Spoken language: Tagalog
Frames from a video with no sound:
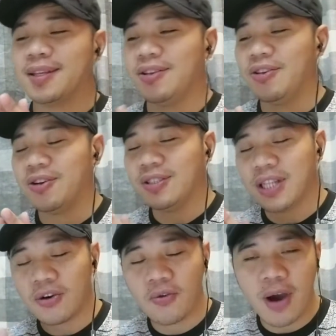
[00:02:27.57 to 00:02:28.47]
yun,
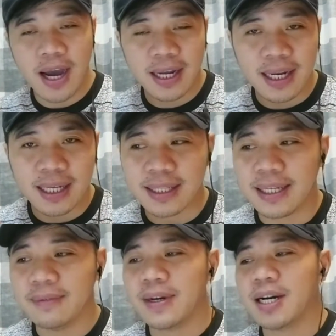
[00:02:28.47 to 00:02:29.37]
nakuhahan
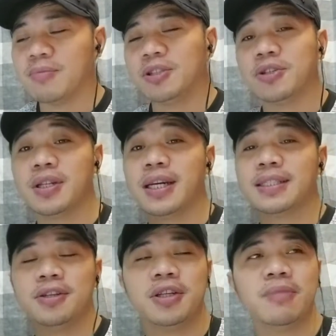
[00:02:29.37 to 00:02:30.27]
natin mga boss. So,
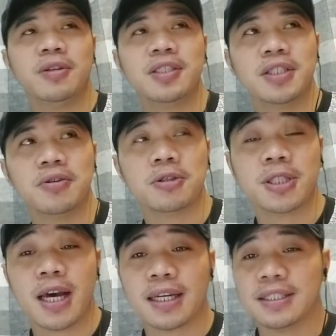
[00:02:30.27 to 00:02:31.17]
nakita nyo naman siguro
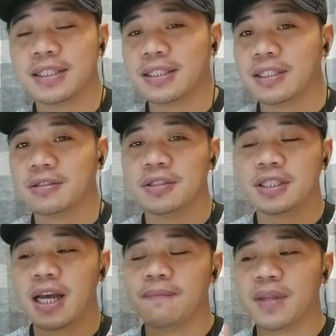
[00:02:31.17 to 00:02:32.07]
sa akin na uh, sa
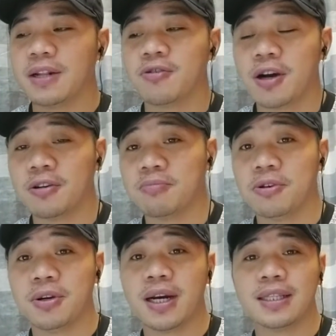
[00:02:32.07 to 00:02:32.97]
thumbnail ko ano
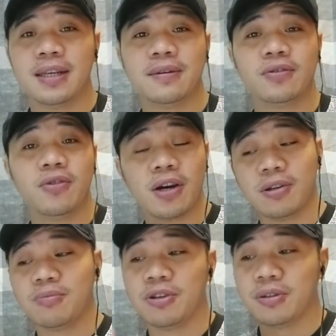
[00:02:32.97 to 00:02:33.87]
po yung ating, kung
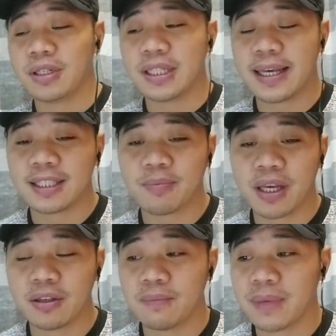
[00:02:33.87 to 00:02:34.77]
ano po yung
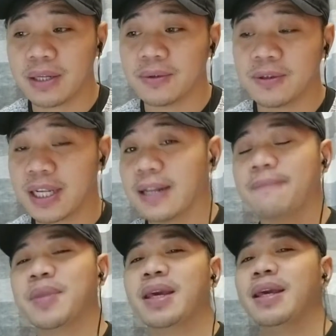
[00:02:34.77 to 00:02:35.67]
ine-expect nyong panoorin.
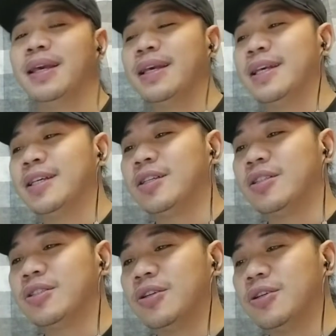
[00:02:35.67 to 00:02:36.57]

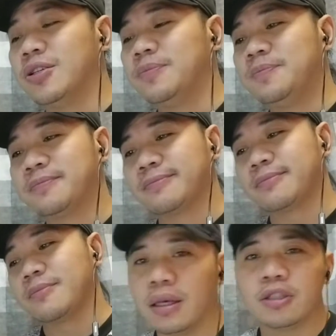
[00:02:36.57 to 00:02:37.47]
So,
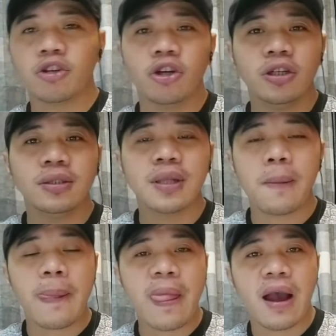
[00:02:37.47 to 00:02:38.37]
so yun.
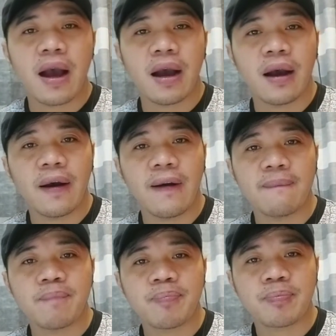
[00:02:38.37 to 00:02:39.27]
Uh,
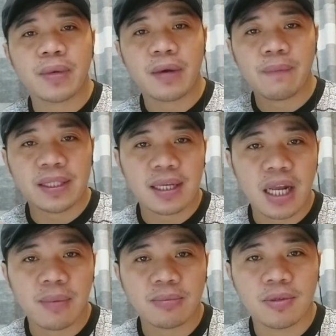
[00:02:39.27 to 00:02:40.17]

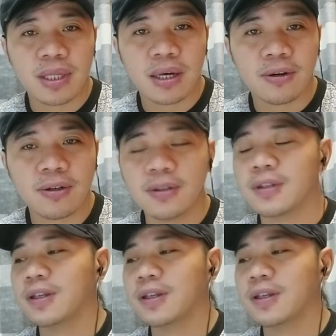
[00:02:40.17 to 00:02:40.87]
magpapasalamat muna ako